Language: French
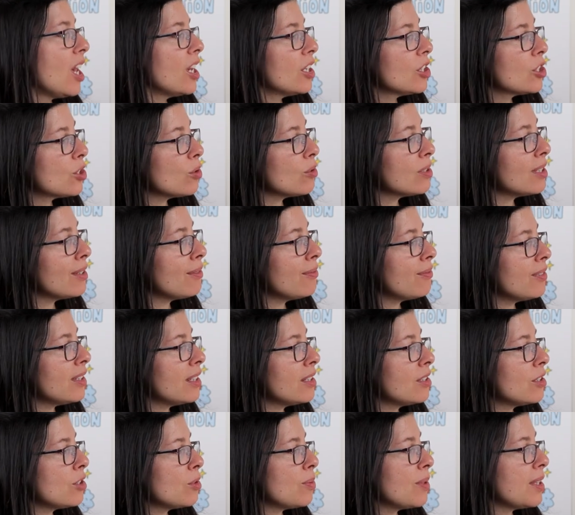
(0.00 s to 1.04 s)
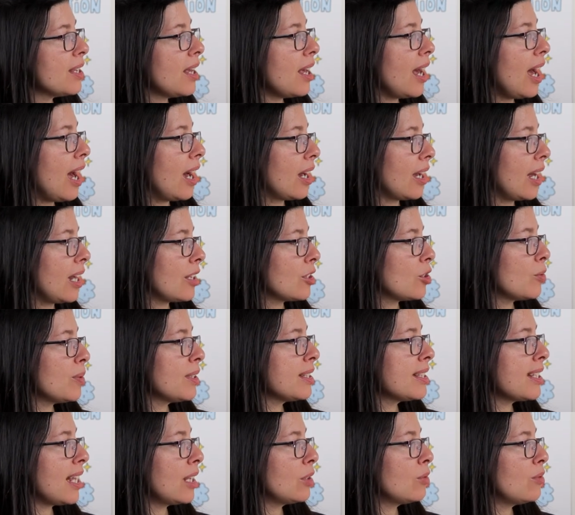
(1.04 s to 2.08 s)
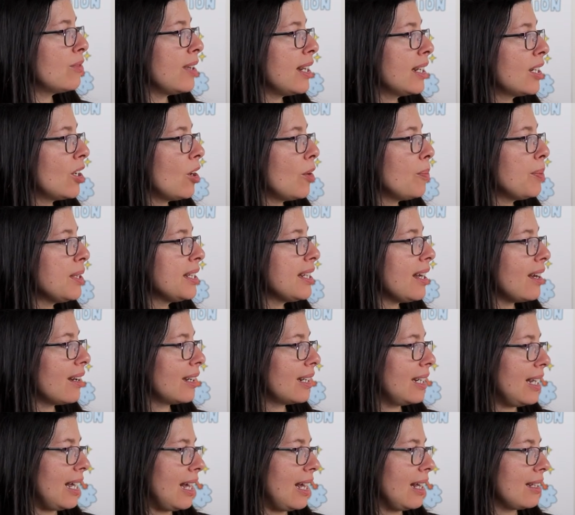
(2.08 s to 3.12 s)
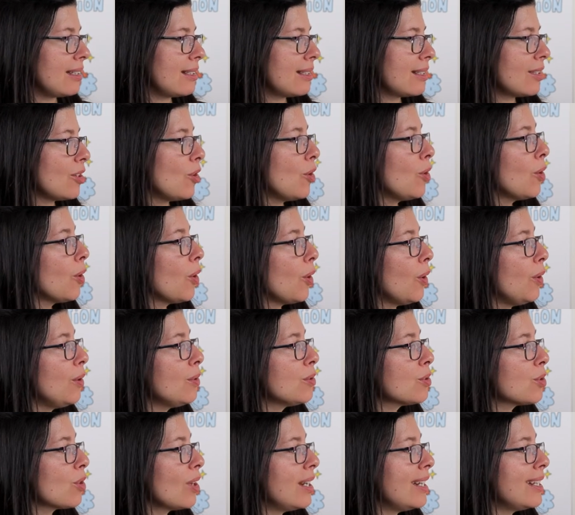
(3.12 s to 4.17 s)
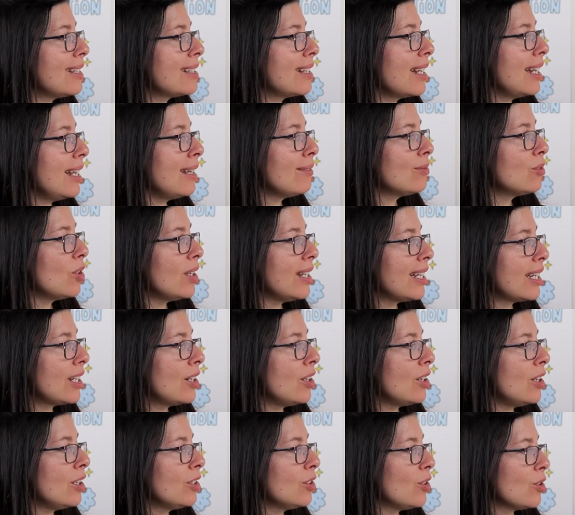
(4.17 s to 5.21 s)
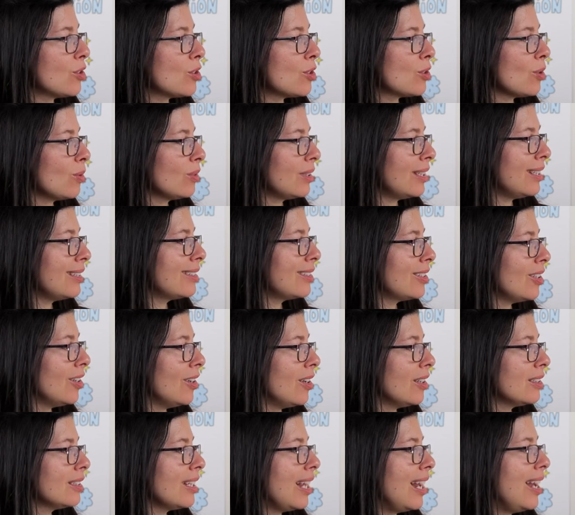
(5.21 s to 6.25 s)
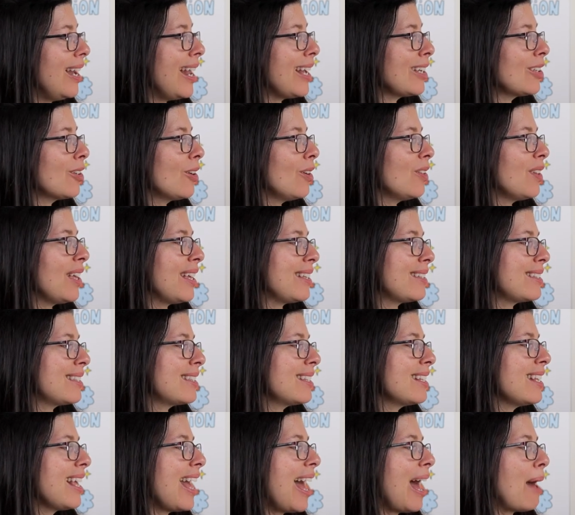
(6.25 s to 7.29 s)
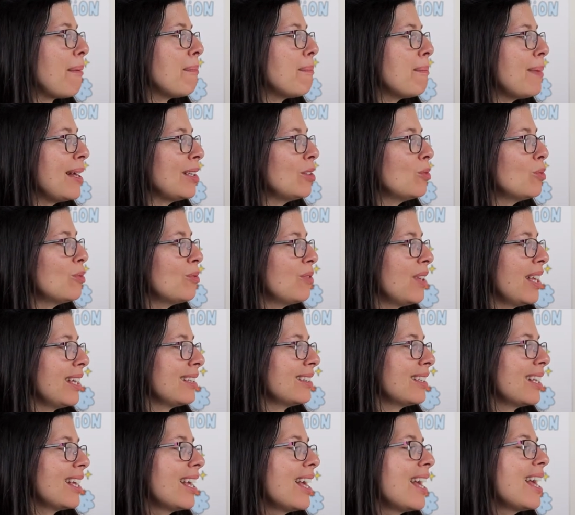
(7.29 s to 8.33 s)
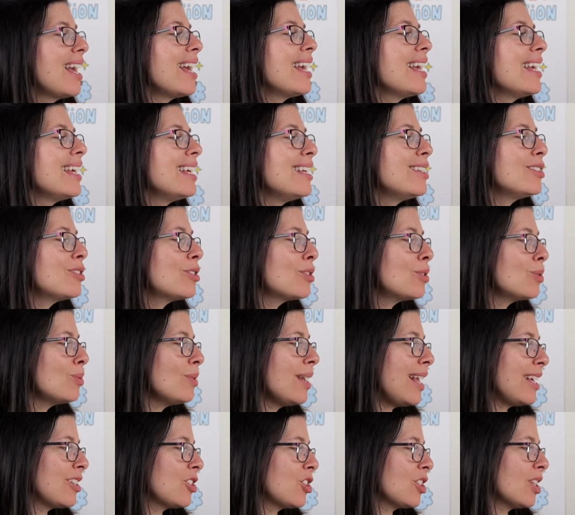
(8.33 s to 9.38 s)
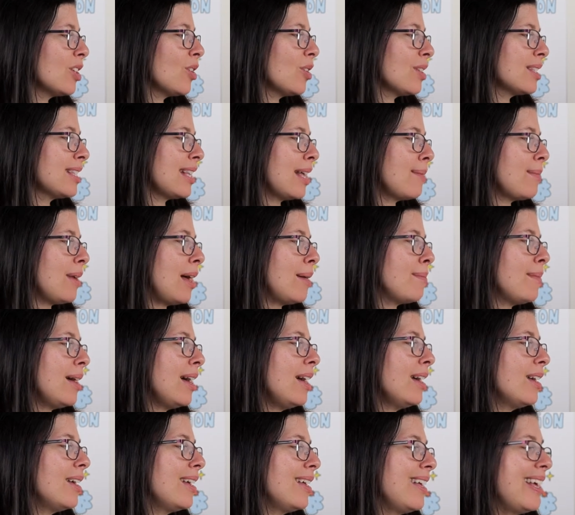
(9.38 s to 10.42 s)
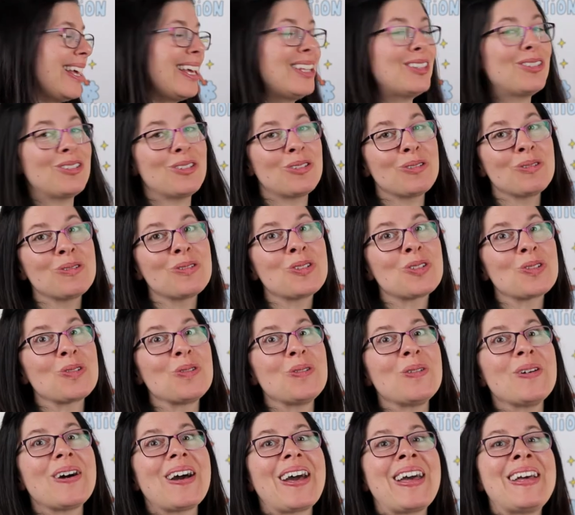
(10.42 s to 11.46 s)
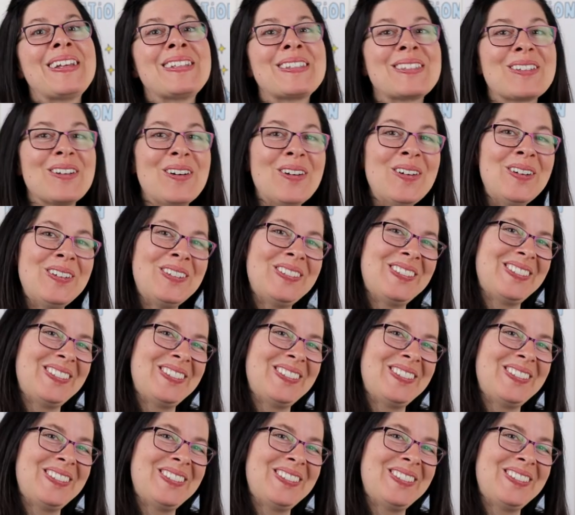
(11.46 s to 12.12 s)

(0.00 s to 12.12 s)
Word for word: Joséphine suit ensuite sa nouvelle copine en classe, heureuse que les élèves de l'école de Saute-Licorne l'accueillent ainsi à patte ouverte et soulagée que sa maman ait toujours raison.